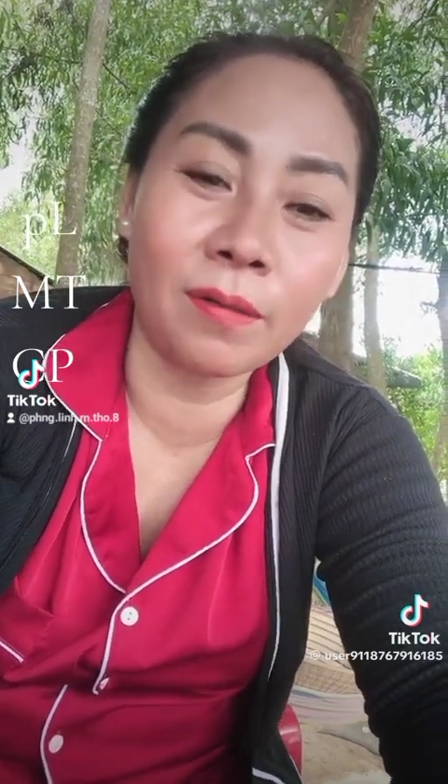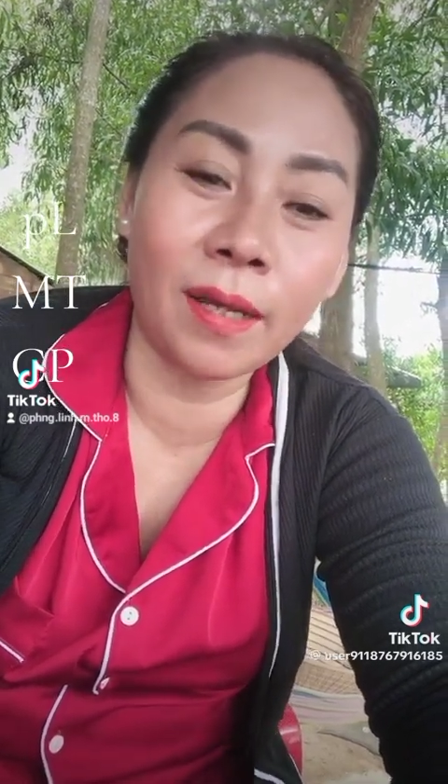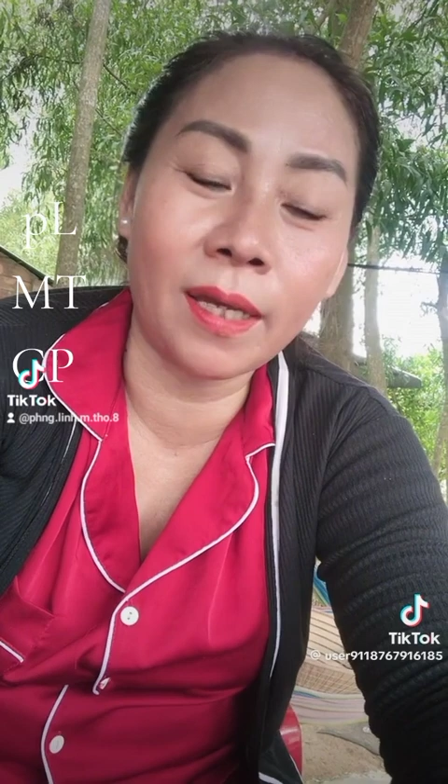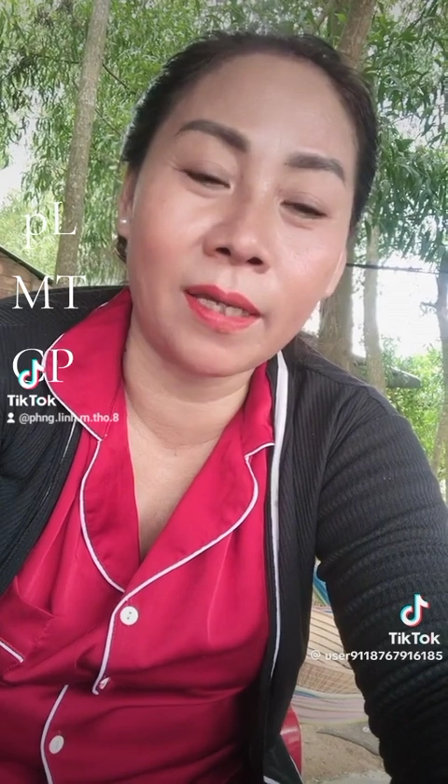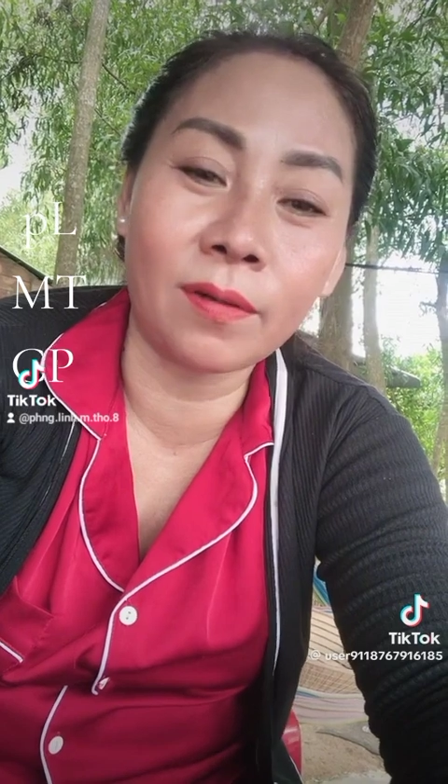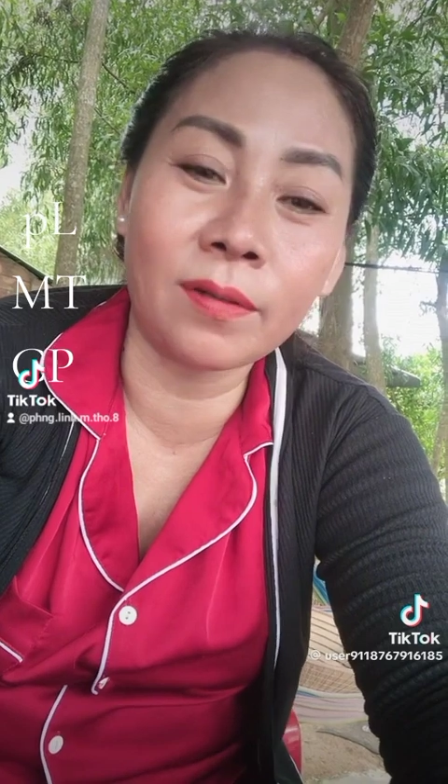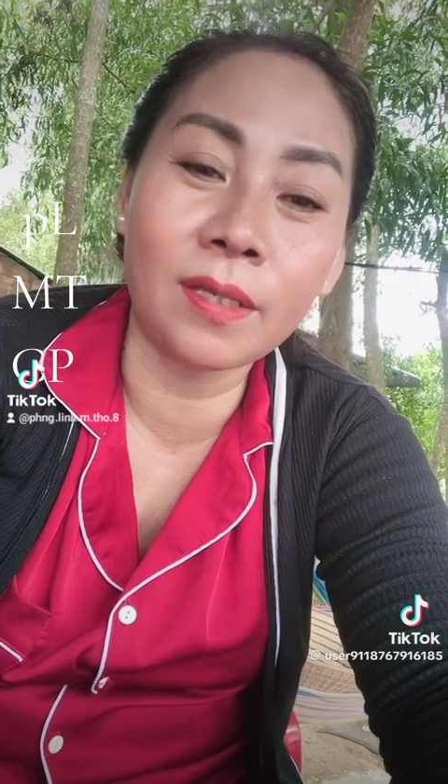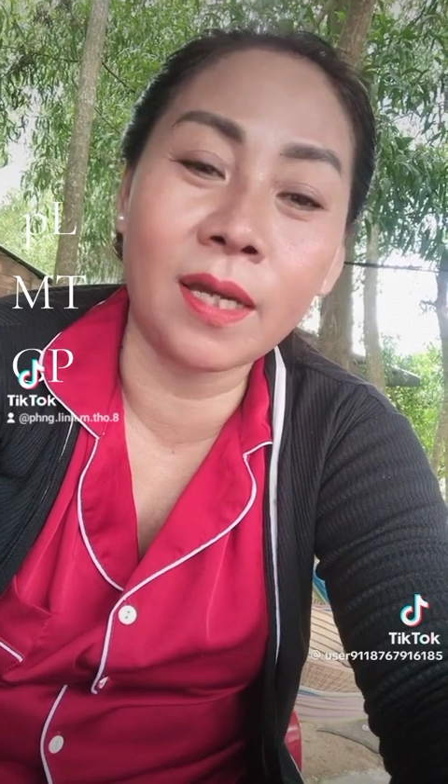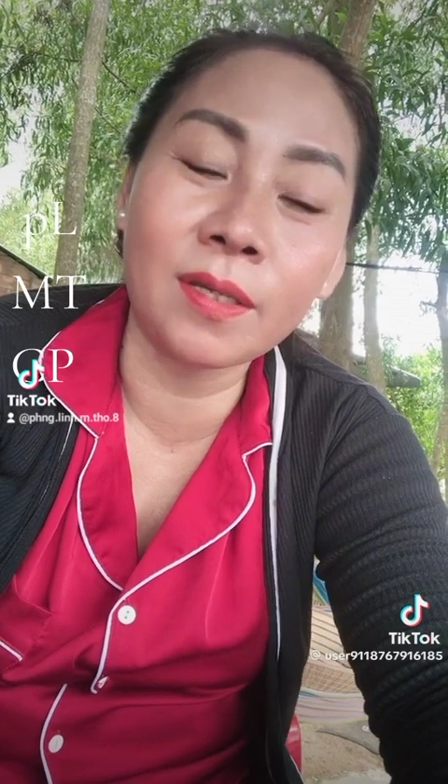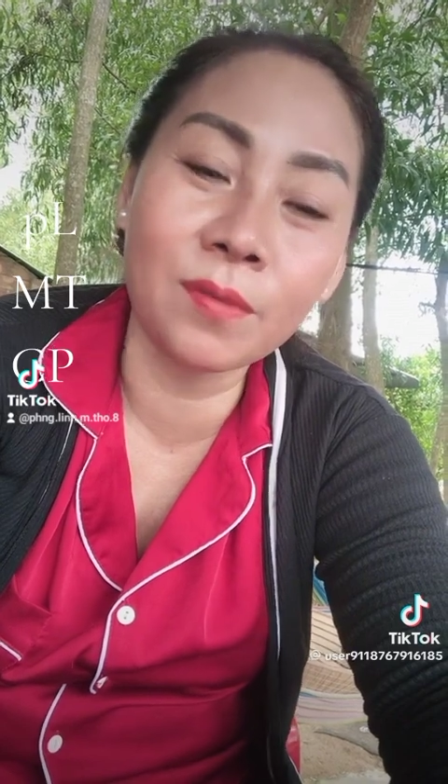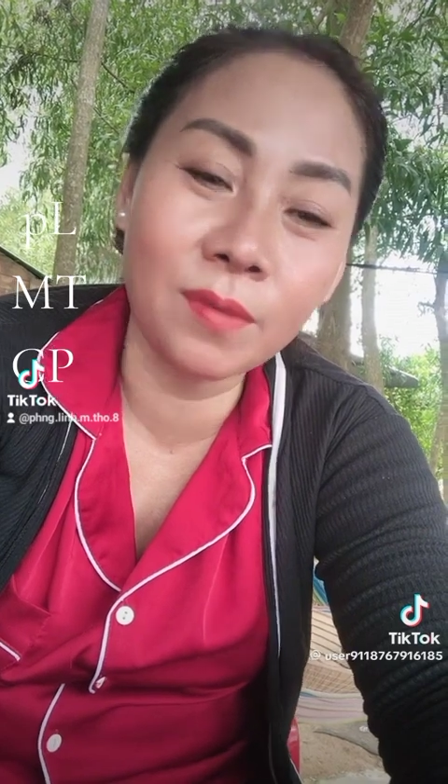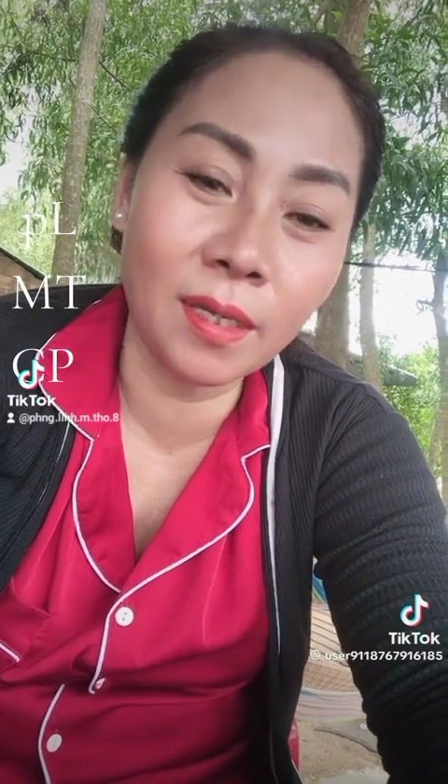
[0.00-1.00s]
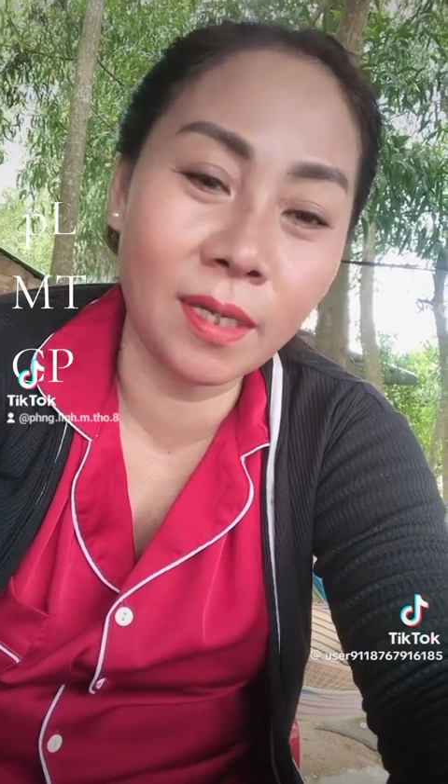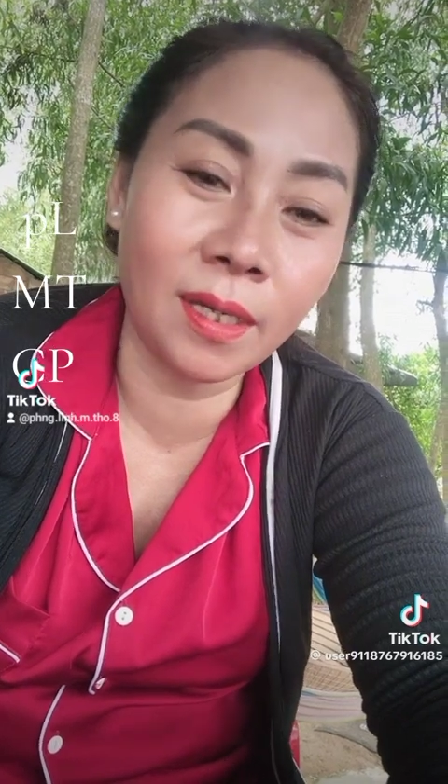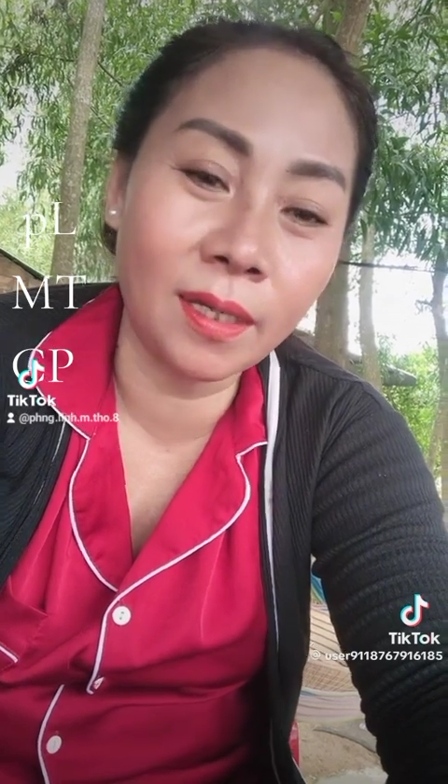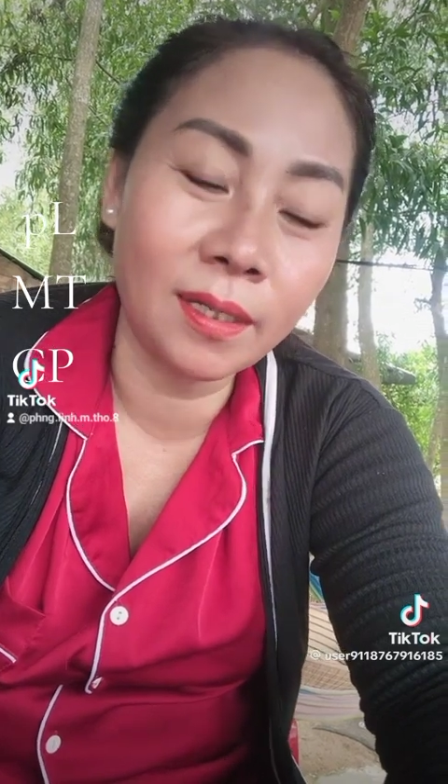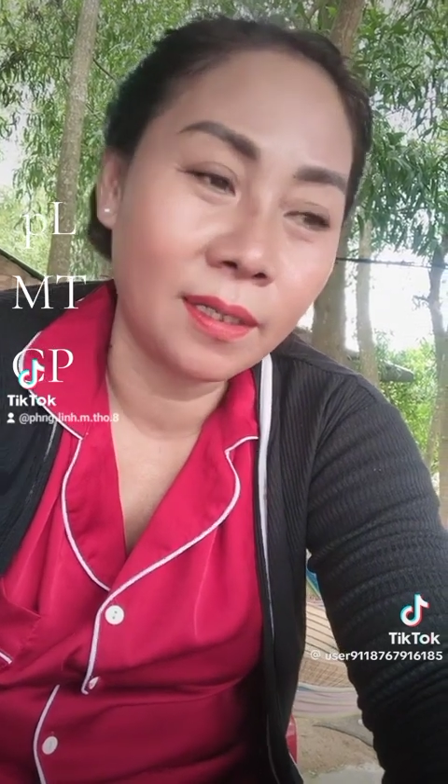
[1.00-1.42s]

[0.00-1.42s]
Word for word: này chọn vợ kiểu kia